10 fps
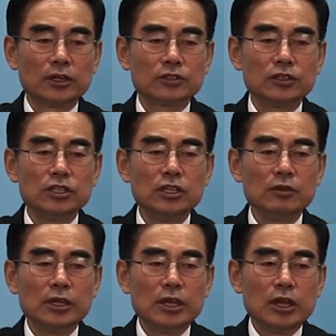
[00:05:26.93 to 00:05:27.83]
그래서
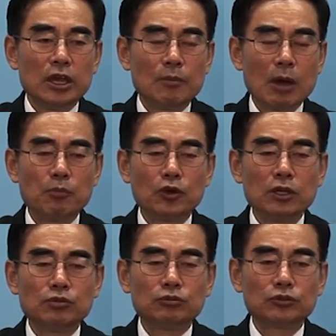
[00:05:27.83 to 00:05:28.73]
이
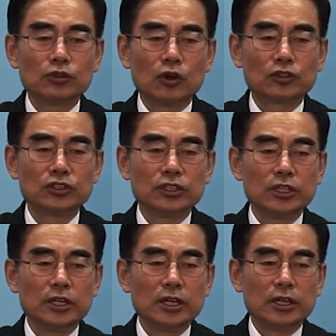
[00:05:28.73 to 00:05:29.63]
맞벌이 부부도
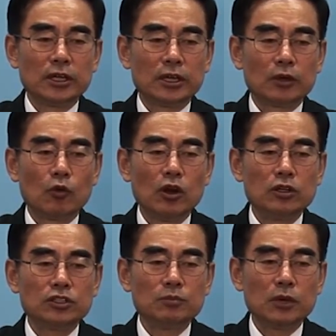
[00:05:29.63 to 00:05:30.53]
역시
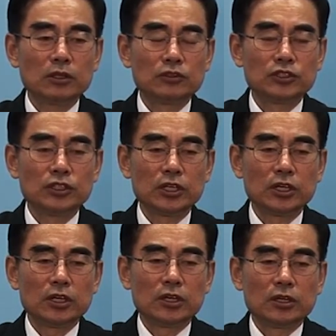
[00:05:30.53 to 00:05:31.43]
월 10만
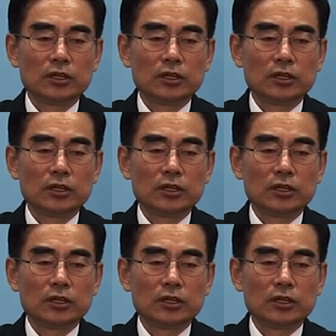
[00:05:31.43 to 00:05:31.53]
원씩